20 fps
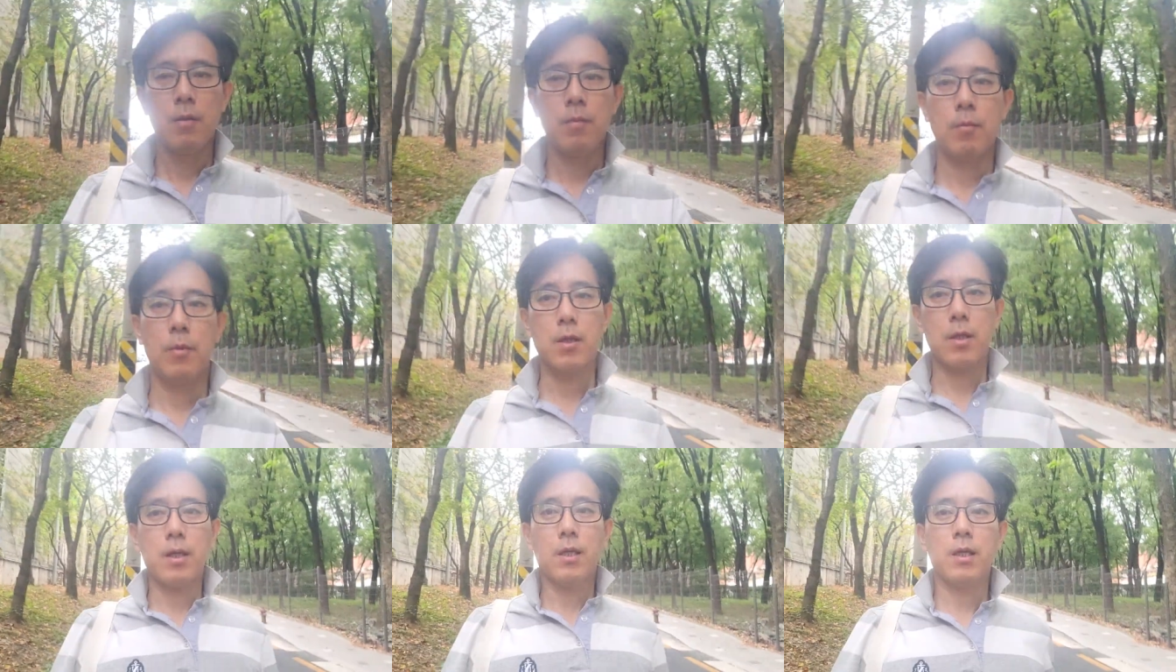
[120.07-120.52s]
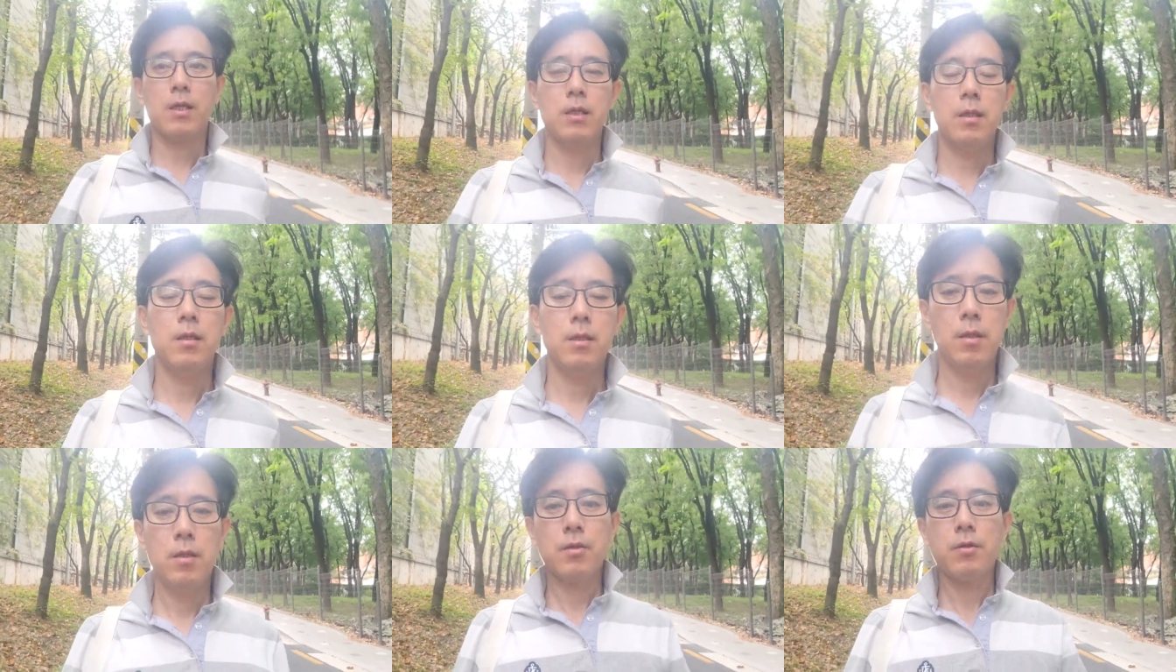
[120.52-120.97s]
뭔가가
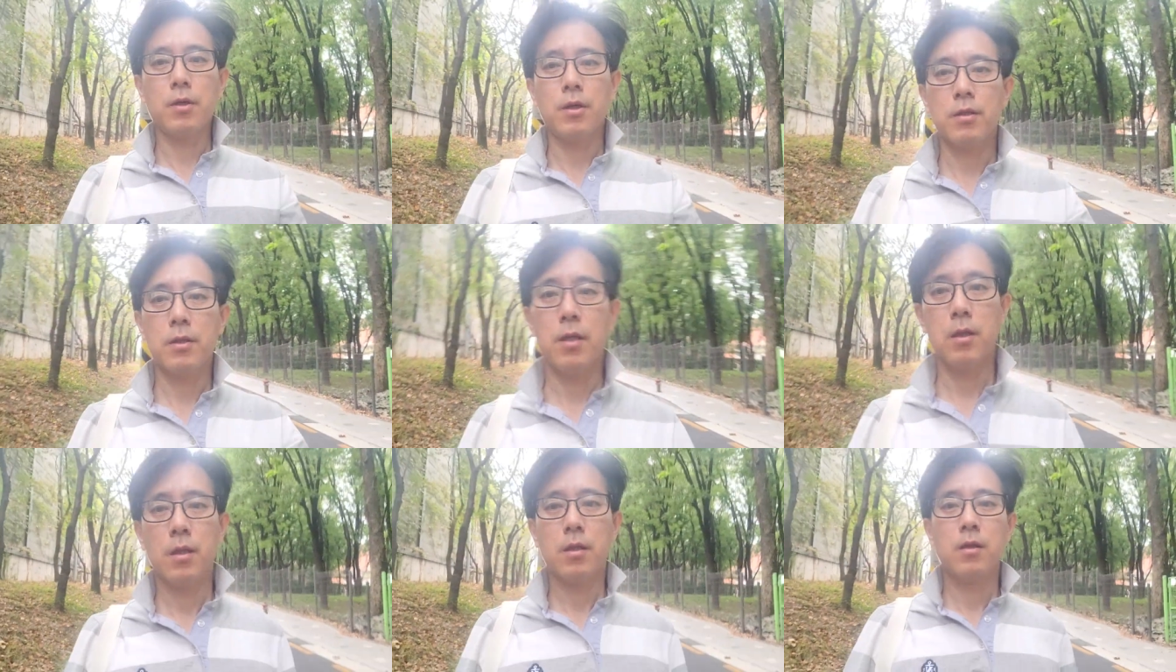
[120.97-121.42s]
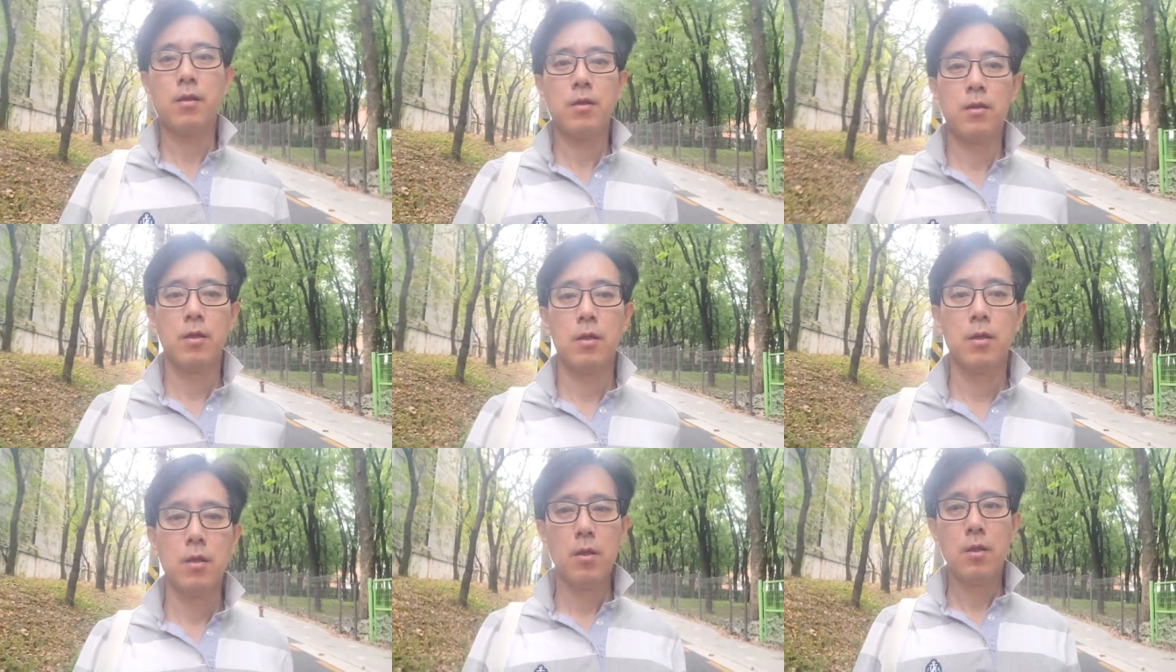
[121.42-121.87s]
저한테
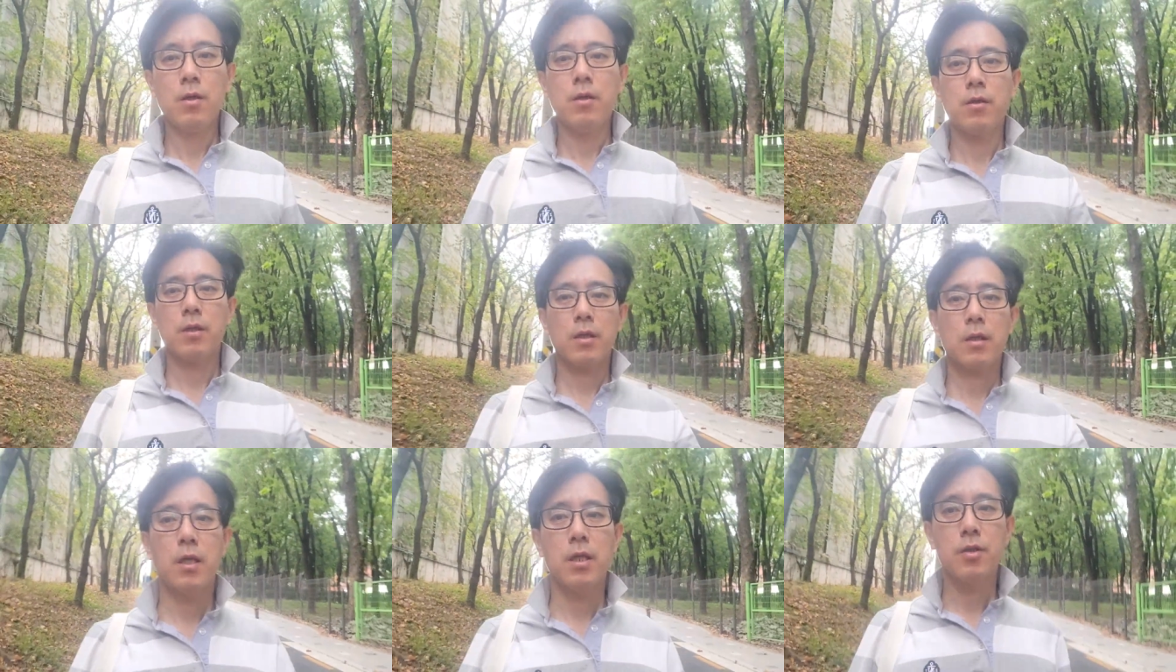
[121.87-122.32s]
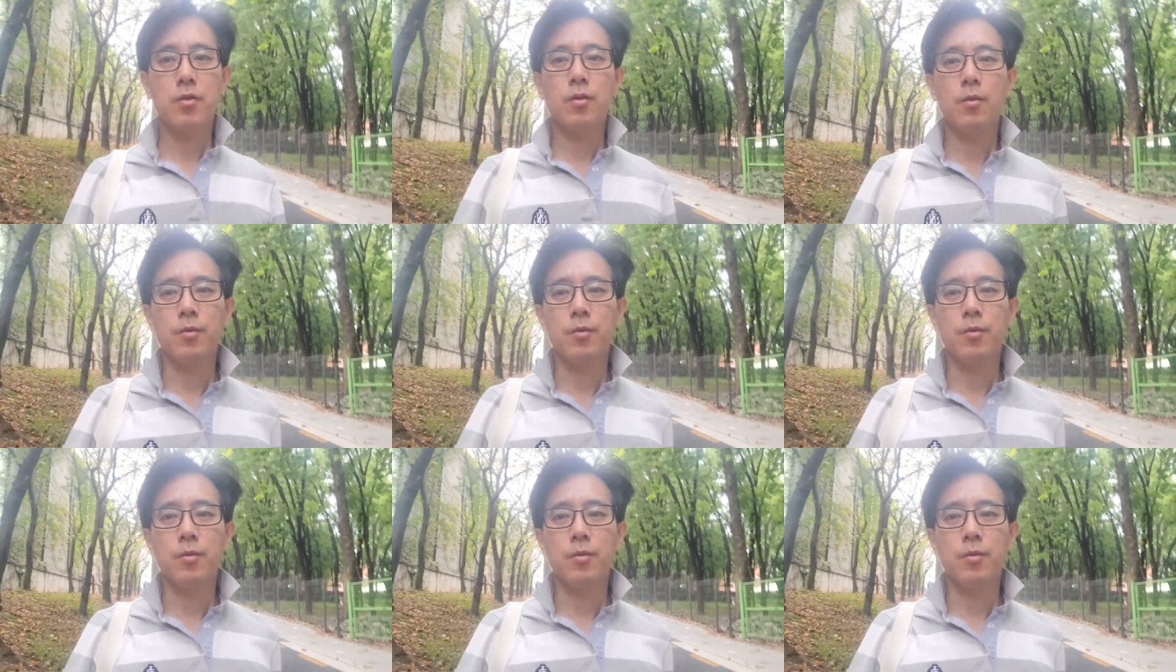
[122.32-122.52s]
허락될지도